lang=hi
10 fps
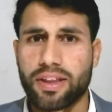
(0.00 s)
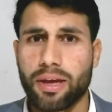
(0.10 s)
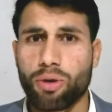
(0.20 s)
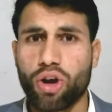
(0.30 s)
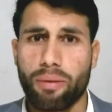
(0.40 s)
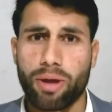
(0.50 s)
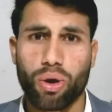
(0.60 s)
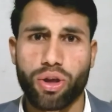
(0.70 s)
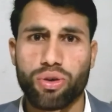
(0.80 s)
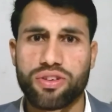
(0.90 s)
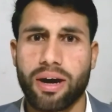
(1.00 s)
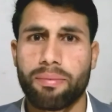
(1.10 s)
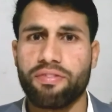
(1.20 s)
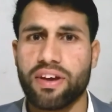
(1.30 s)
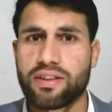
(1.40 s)
मध्य मुकाबले होगी उसका
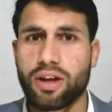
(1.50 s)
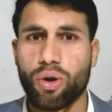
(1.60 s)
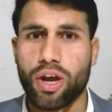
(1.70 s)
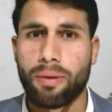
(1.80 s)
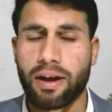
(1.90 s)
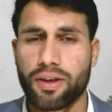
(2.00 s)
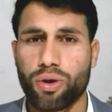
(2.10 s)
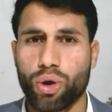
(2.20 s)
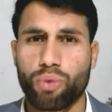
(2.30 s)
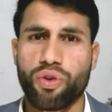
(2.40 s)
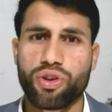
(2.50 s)
अभी फैसला होना बाकी और